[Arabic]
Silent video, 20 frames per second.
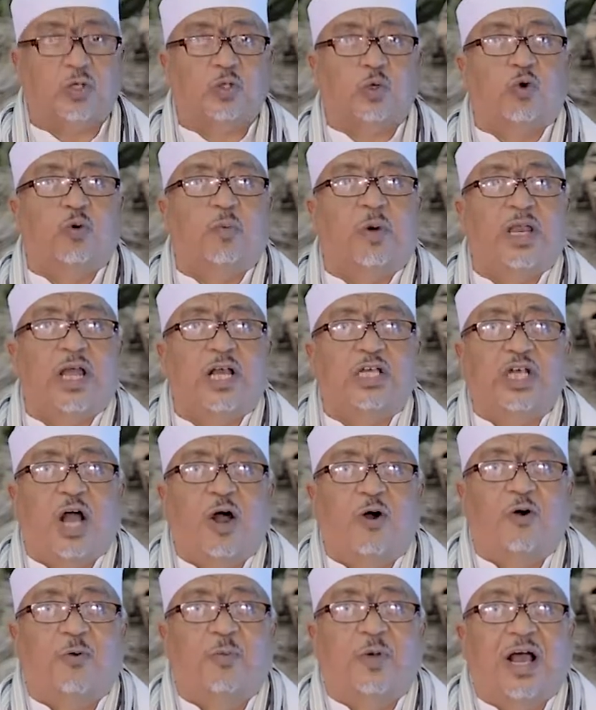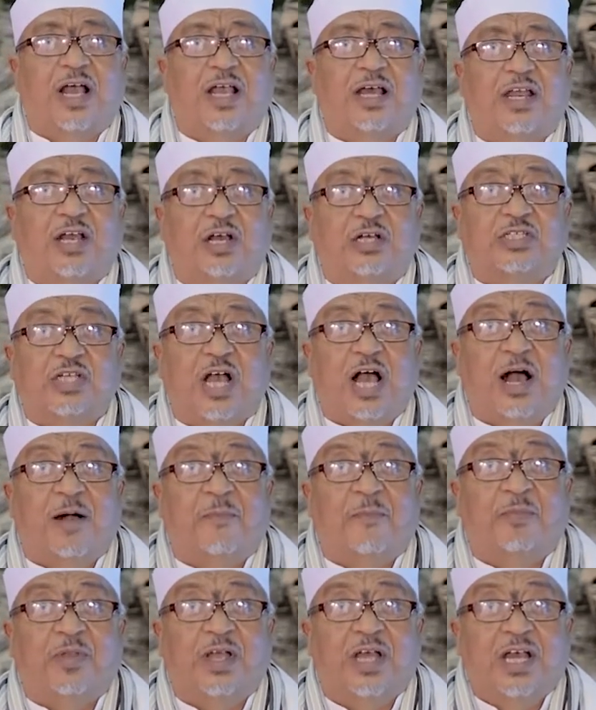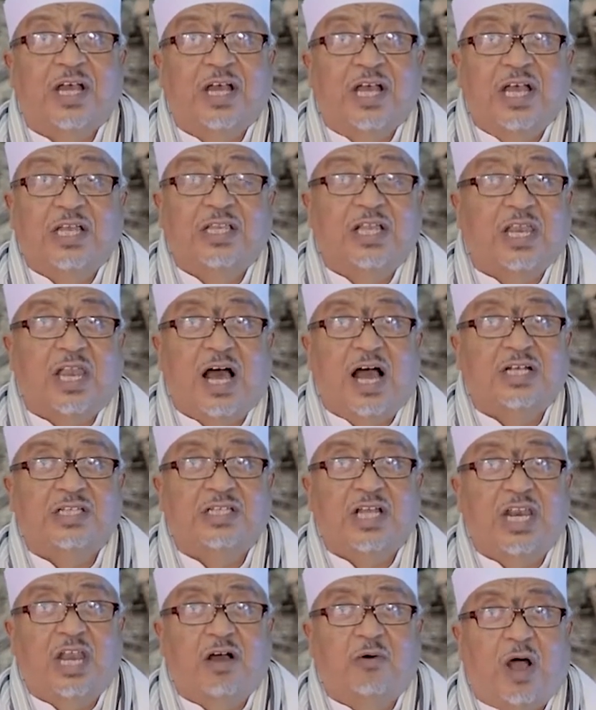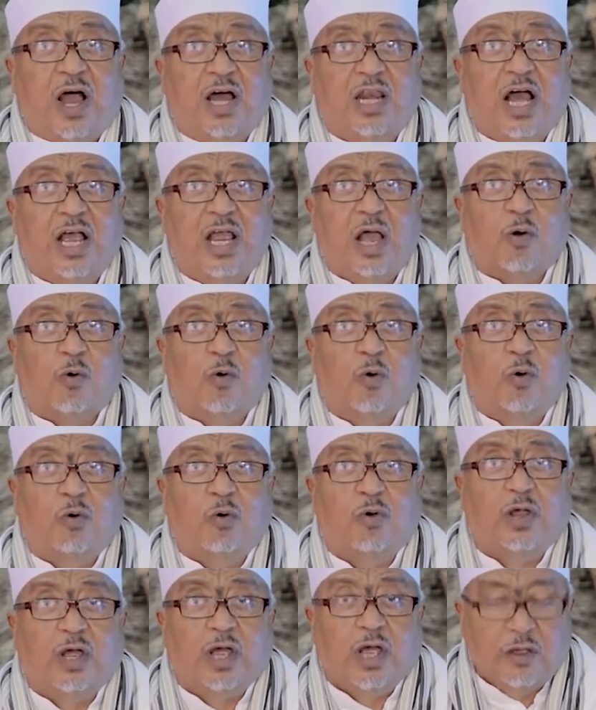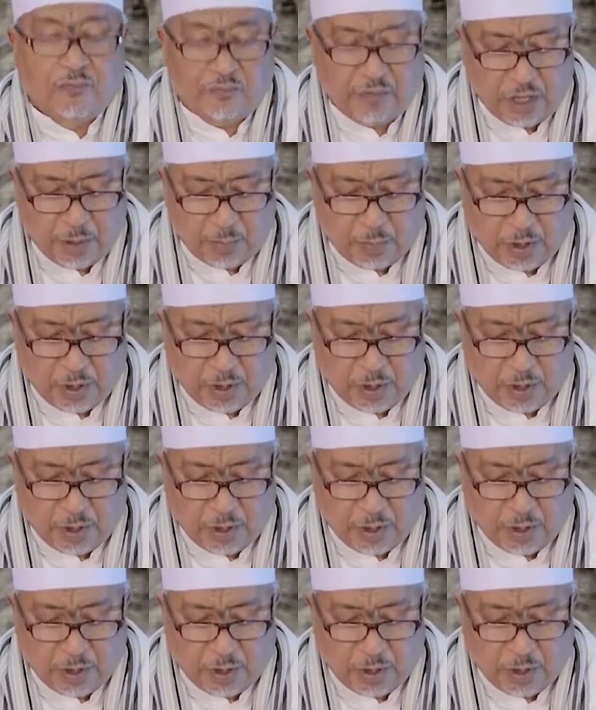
يرزق من يشاء بغير حساب إن الله جل وعلا يقول في